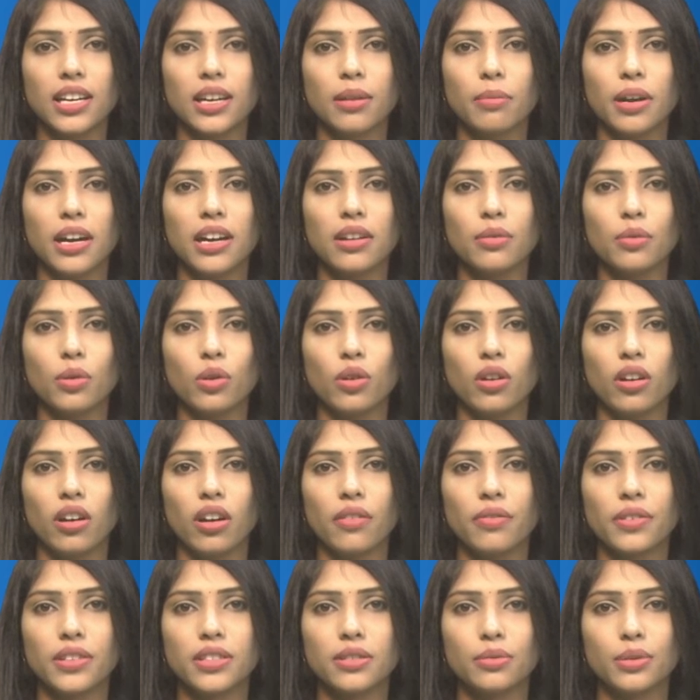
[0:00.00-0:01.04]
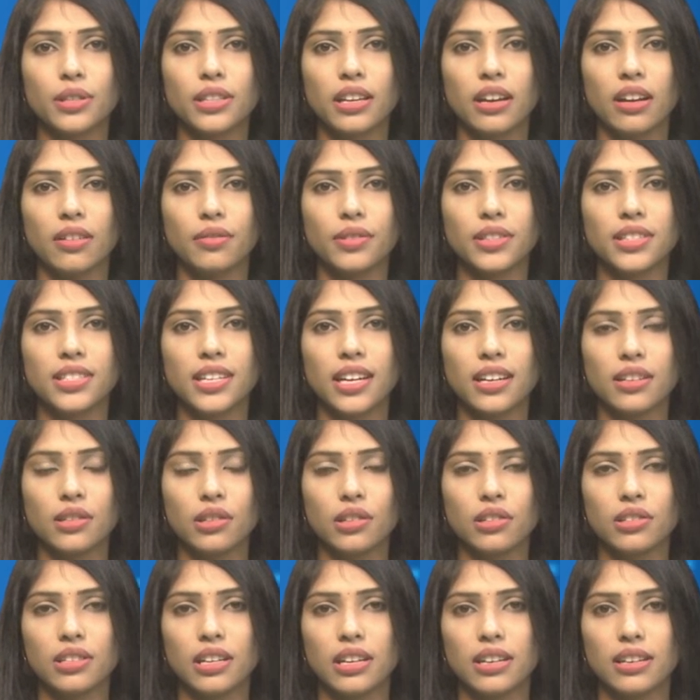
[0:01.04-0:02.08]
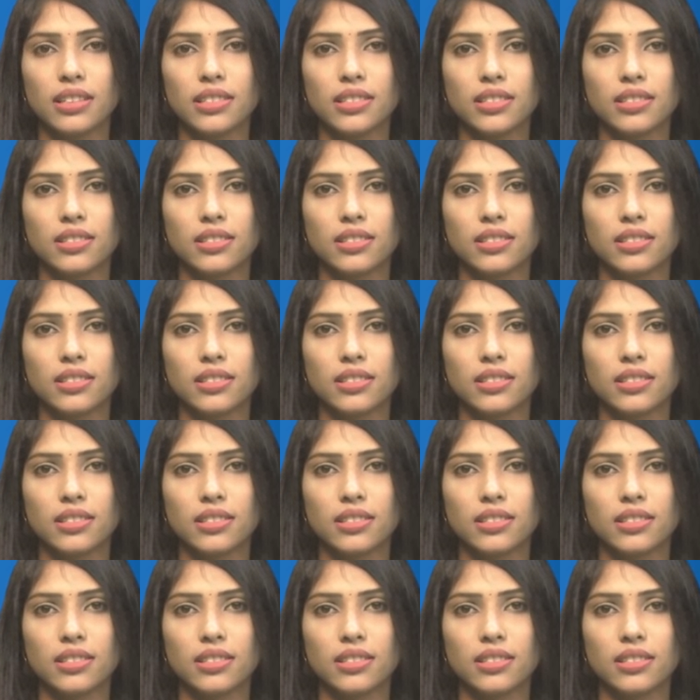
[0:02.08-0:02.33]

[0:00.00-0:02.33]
ఎంఆర్ఓ ఆఫీస్ వద్ద విద్యార్థులు ధర్నా